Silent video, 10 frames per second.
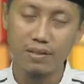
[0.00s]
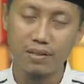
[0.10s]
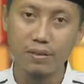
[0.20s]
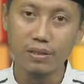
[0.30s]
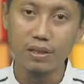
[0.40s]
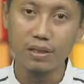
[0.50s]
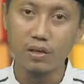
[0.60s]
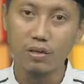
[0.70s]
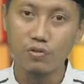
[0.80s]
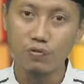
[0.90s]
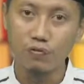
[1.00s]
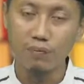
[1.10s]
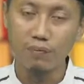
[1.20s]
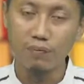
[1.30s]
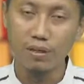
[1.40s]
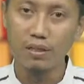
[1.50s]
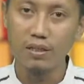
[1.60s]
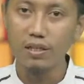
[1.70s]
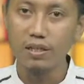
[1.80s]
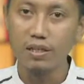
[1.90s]
Sementara orang sufi
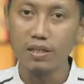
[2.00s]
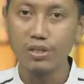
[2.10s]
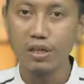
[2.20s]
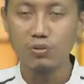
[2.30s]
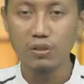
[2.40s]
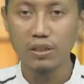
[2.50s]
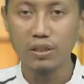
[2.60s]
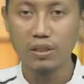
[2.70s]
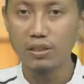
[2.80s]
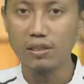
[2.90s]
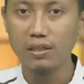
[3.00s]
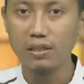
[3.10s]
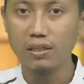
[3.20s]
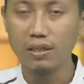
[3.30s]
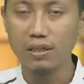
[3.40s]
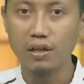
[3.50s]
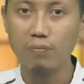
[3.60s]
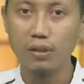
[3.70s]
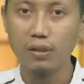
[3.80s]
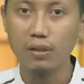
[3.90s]
meyakini syirik sudah tidak ada lagi di
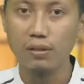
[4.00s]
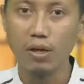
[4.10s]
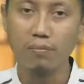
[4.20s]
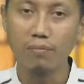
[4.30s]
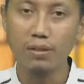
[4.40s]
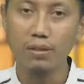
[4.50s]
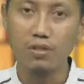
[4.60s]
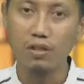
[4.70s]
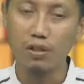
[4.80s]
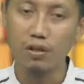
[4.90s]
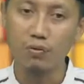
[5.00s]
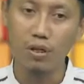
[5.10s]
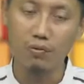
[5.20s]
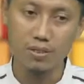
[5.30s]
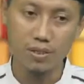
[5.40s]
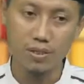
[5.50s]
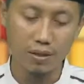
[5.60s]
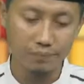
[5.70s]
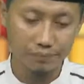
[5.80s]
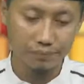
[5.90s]
tengah umat Muhammad sallallahu alaihi
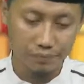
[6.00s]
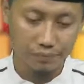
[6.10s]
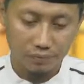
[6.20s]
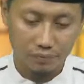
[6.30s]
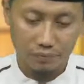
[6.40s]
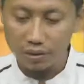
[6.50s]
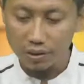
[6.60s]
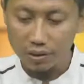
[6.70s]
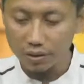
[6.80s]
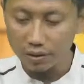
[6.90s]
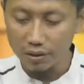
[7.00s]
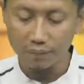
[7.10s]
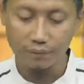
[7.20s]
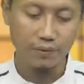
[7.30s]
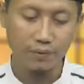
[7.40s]
wasallam. Tayyib.